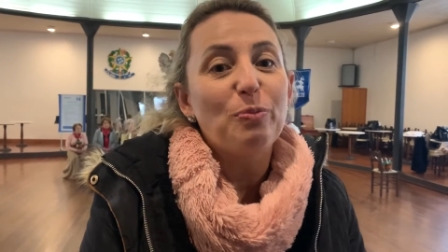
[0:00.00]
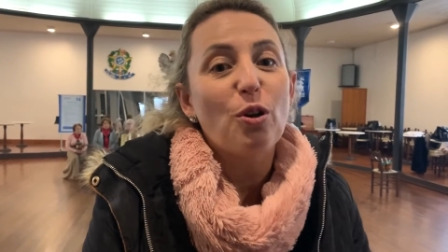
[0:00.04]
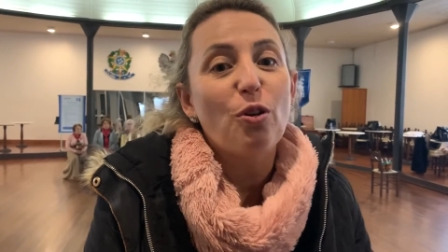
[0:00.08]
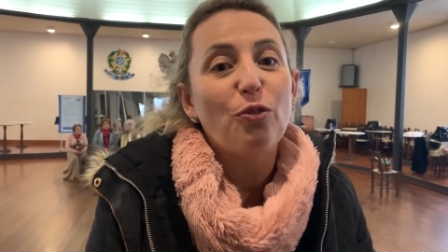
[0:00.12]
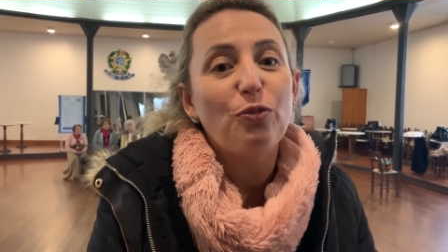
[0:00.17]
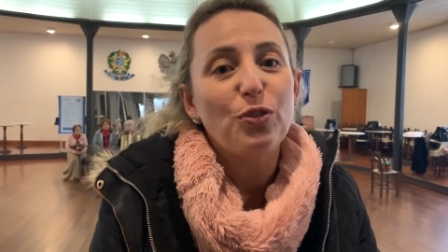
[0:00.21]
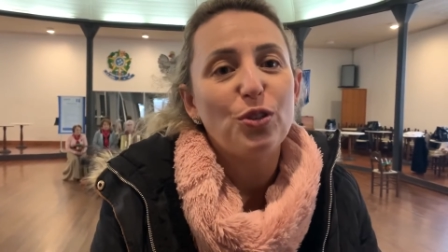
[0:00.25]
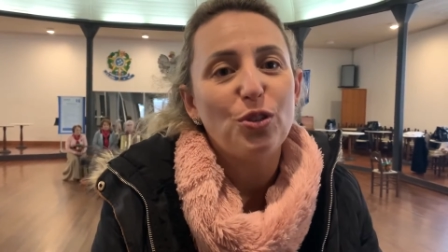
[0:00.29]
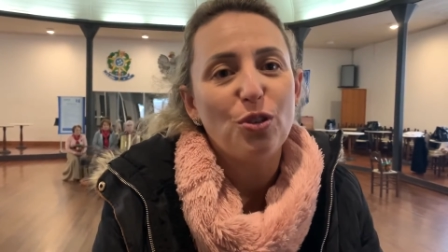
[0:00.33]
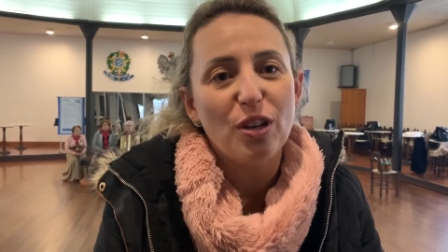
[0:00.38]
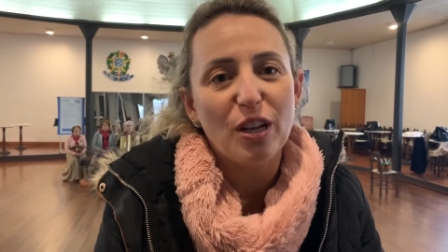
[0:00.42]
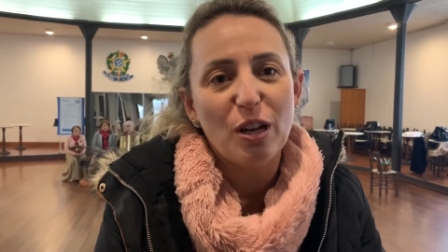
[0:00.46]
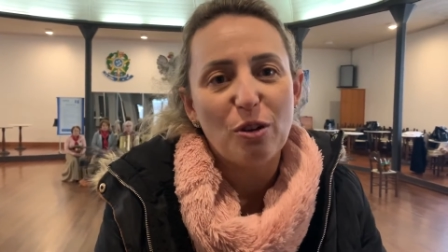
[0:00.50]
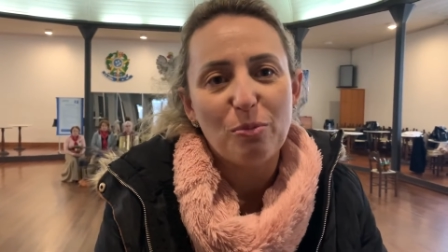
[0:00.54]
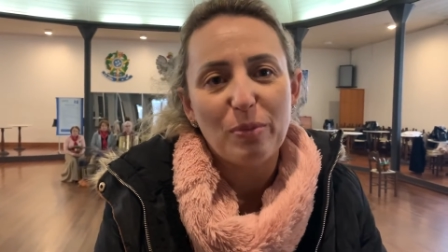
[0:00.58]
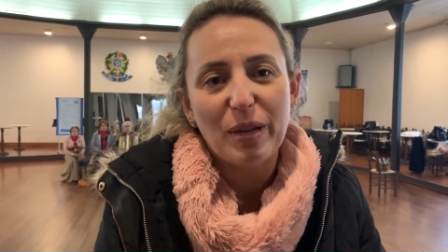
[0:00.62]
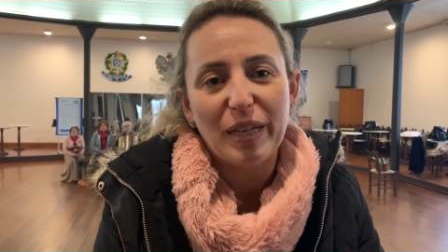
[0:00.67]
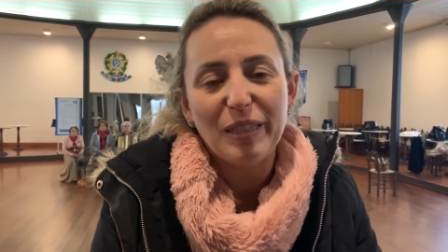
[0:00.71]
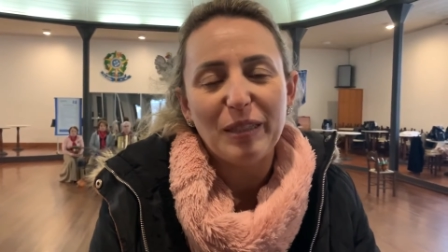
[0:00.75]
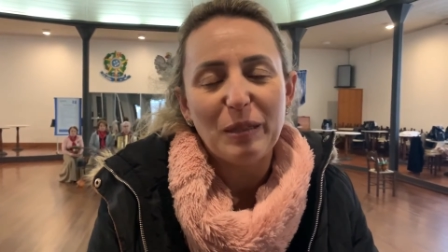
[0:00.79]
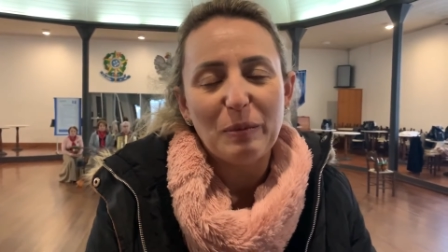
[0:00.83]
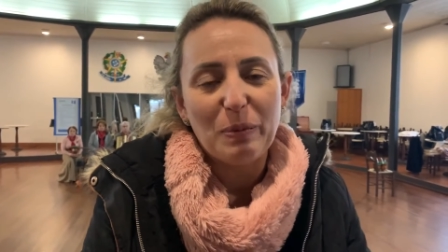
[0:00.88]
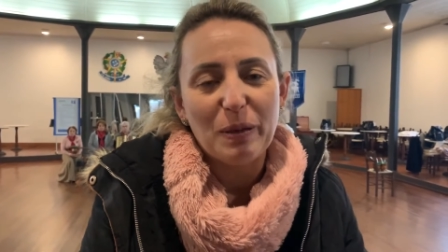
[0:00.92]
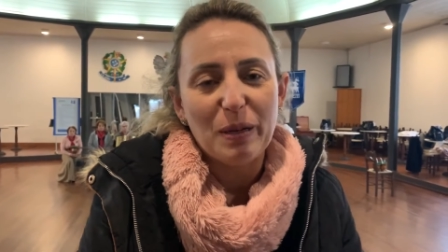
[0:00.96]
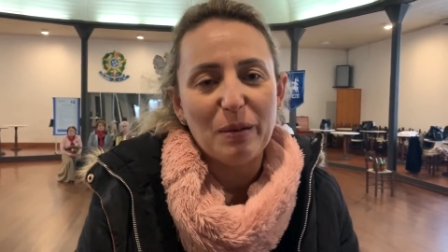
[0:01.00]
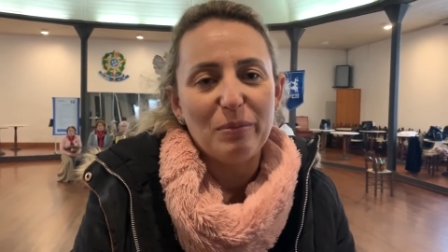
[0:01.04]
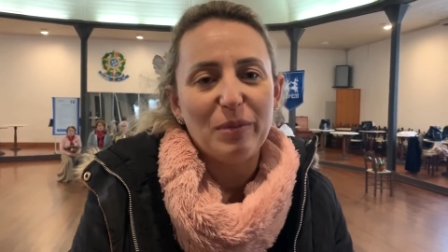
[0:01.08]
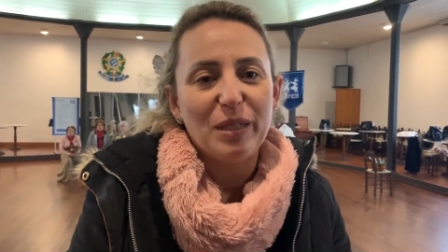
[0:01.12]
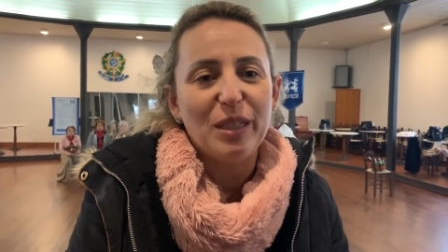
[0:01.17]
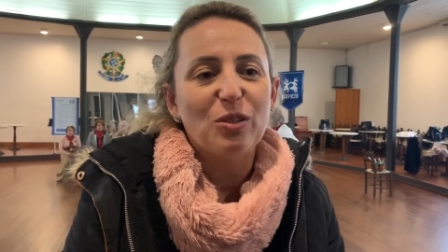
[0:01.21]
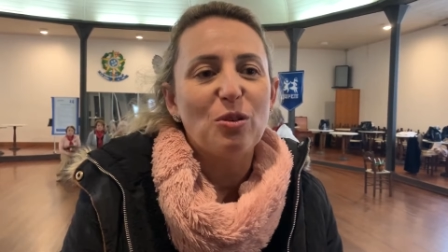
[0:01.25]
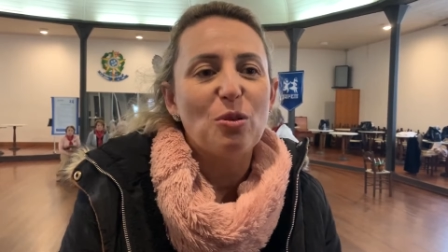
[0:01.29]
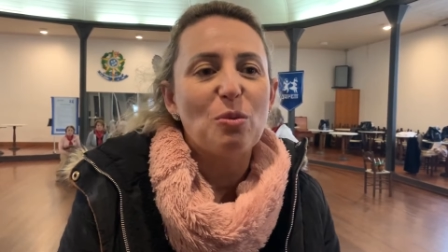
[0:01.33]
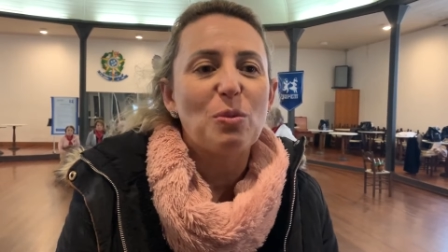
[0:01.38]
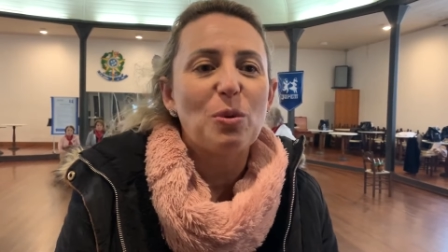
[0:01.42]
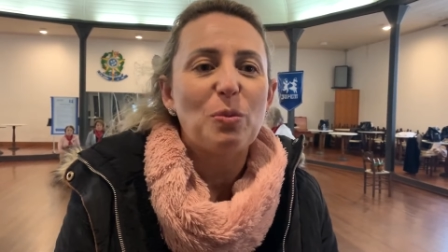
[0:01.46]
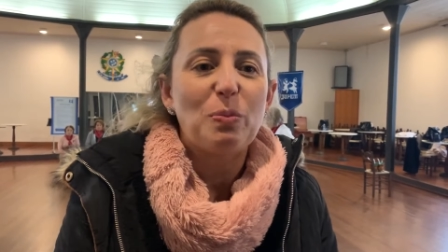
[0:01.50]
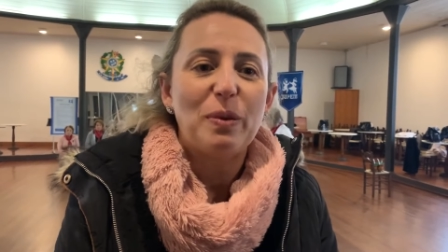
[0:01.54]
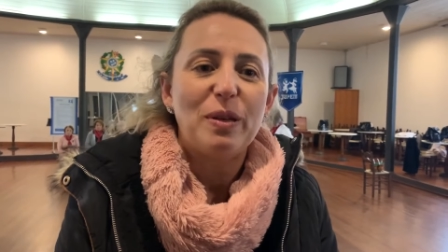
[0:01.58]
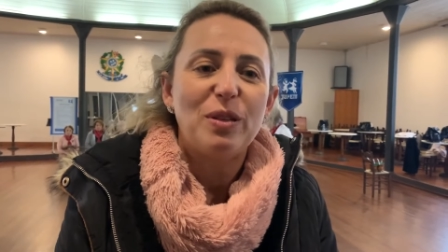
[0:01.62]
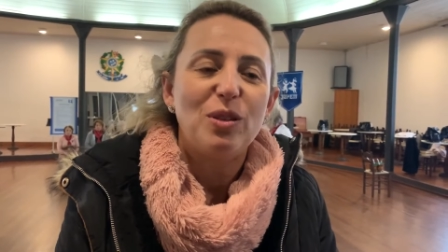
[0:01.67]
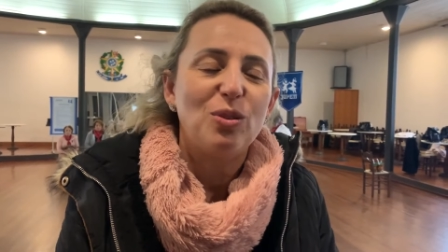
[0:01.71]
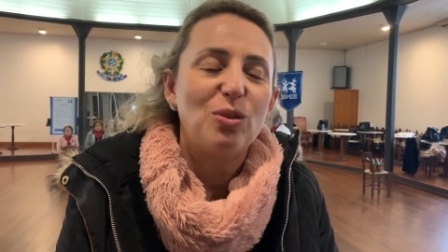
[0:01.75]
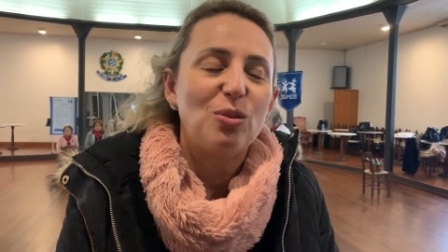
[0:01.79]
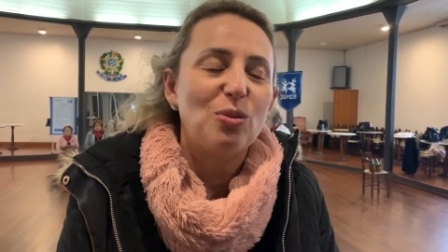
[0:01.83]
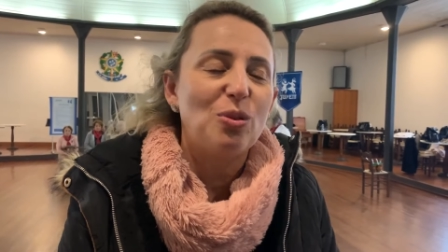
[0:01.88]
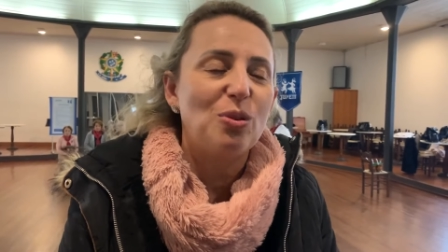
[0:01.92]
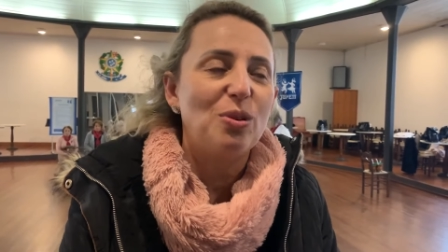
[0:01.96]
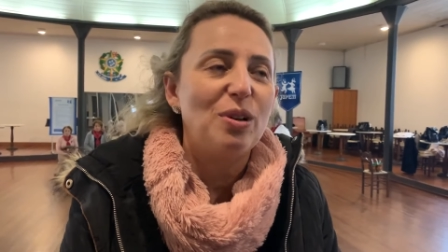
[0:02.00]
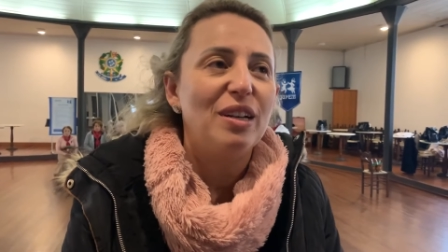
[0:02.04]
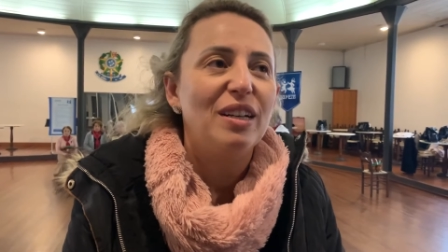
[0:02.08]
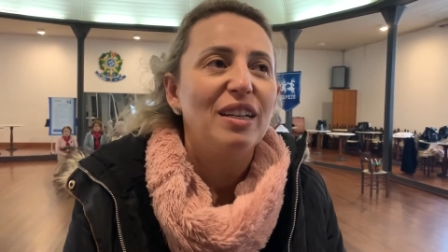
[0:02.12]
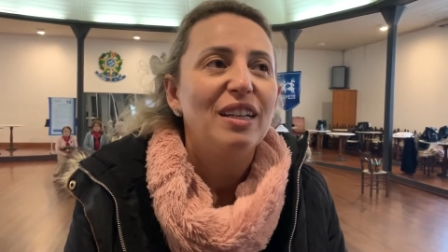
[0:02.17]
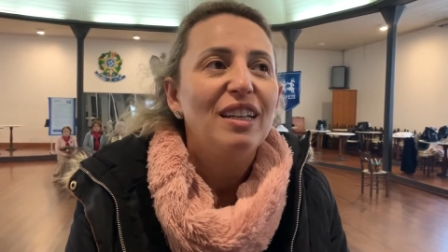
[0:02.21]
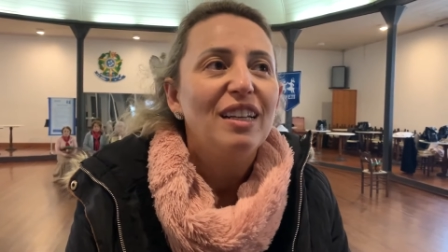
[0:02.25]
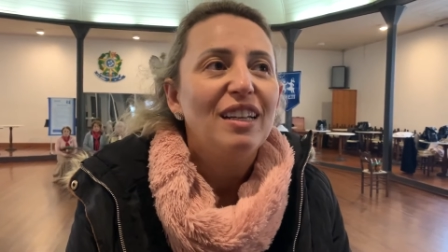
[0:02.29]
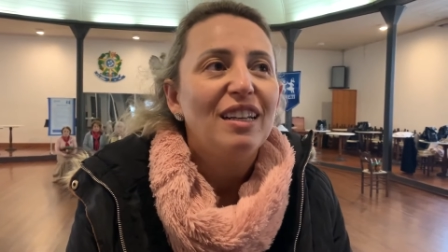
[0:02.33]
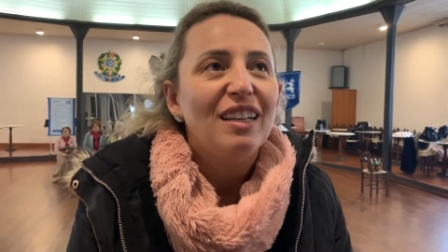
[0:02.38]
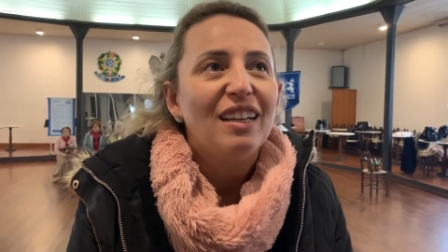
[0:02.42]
profissionalmente para mim como pessoa,